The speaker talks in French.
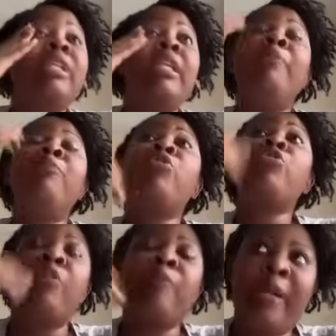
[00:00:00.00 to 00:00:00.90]
les mots
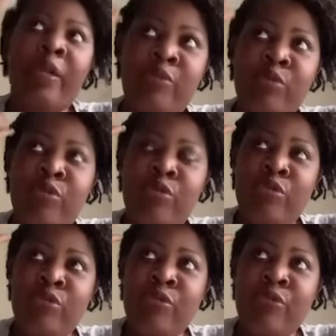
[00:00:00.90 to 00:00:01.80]
sortent pas comme je,
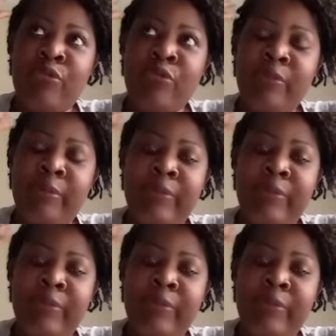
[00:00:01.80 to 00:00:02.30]
je le veux.